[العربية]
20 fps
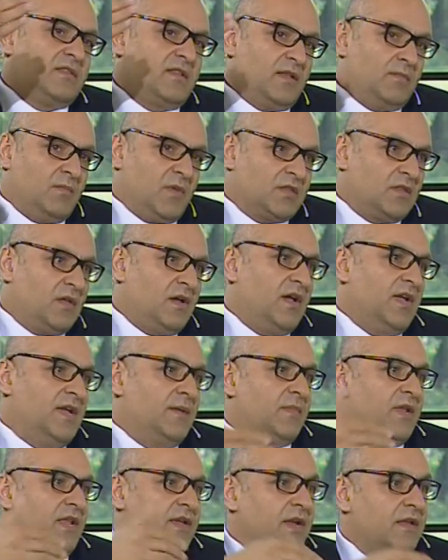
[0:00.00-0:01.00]

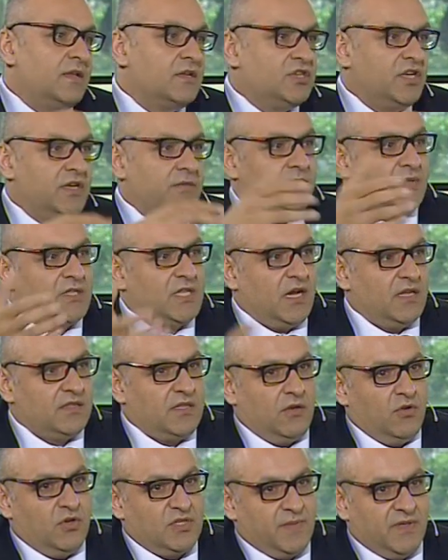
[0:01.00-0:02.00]
للمطاعم لكل شيء بيتعاطى
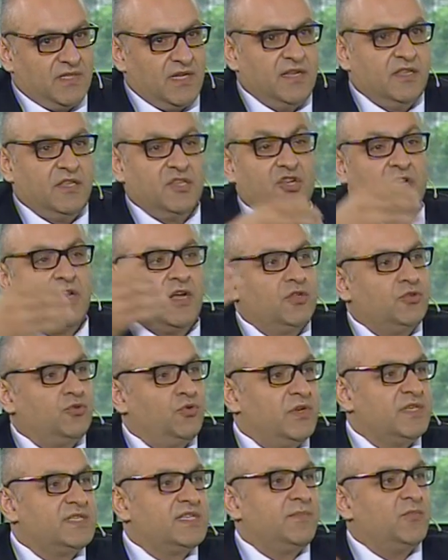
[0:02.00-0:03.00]
الهوسبيتاليتي شركة
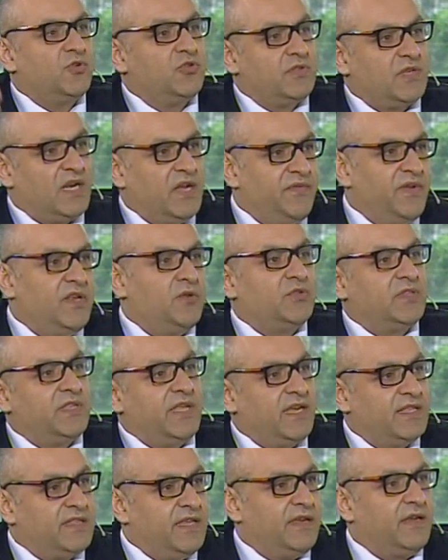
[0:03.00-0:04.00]
التوريزم والترافل
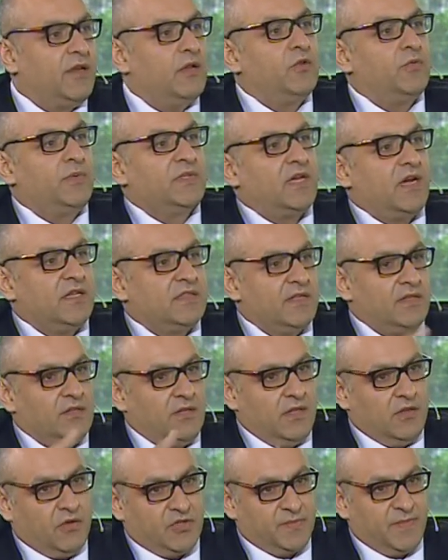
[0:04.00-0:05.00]
والتيكتينج كله بيتعاطى
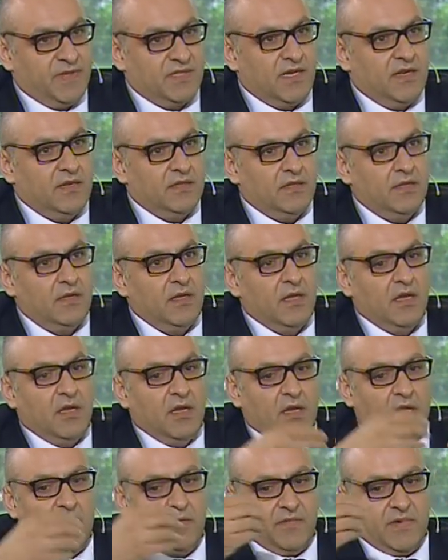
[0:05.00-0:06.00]
الهوسبيتاليتي
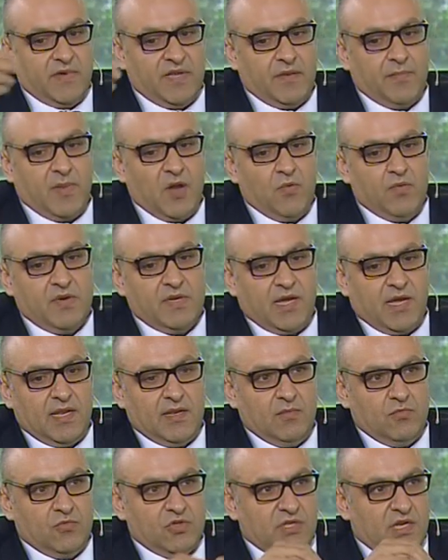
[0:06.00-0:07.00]
فانا بهونها على
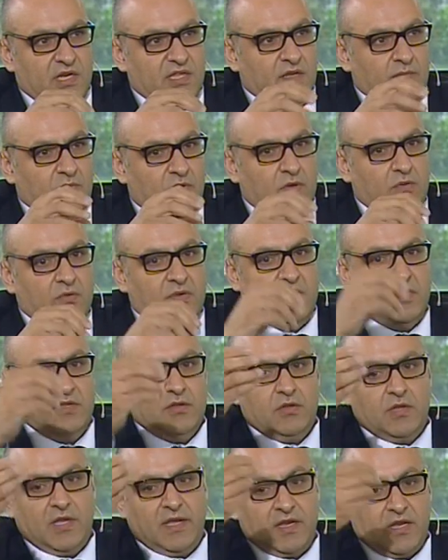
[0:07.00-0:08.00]
المشاهدين بقول لهم
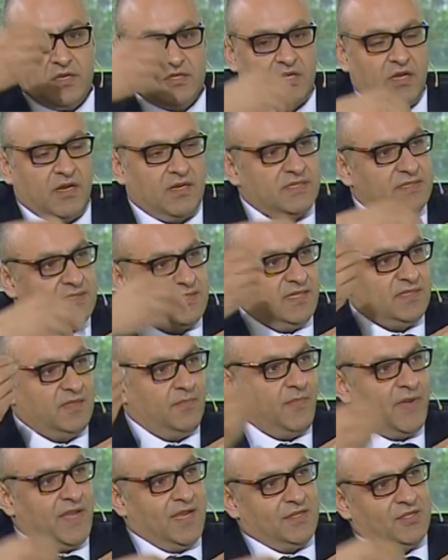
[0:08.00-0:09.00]
انت كشخص ست
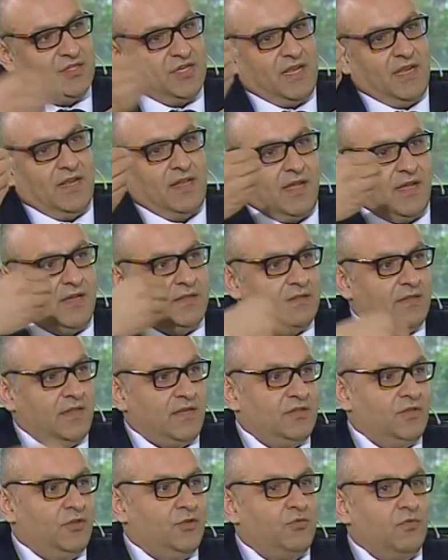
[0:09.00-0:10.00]
بيت جاي لعندك
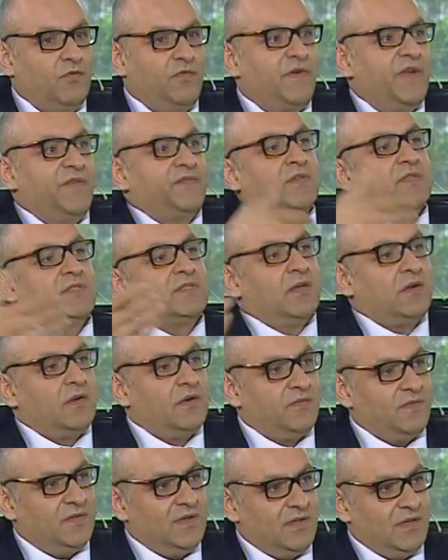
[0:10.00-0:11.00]
ضيوف كيف
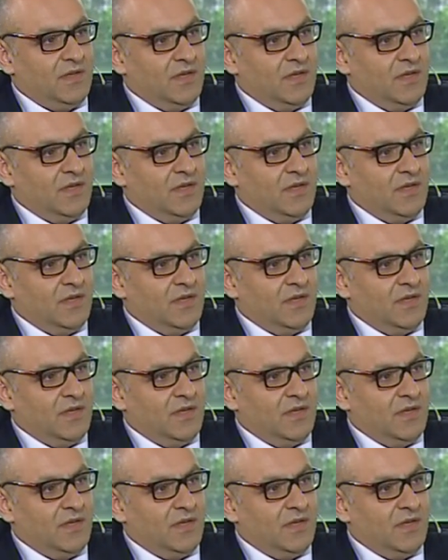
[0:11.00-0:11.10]
تتصرفي